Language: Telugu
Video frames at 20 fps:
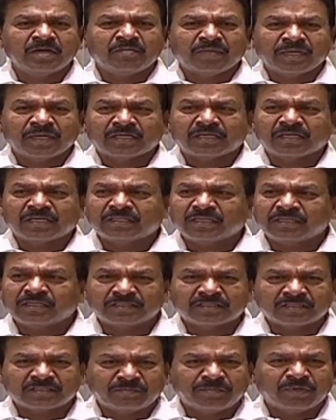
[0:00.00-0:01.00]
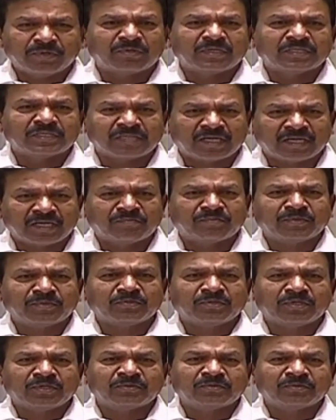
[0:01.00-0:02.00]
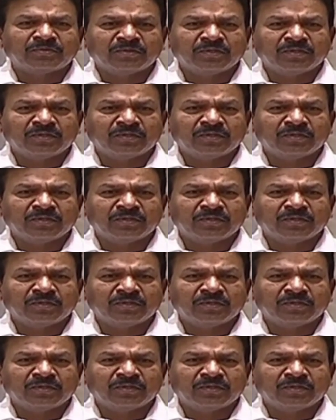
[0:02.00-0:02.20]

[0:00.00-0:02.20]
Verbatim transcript: మరి ఇక్కడ దళిత సభ్యులు కూడా చాలామంది ఉన్నారు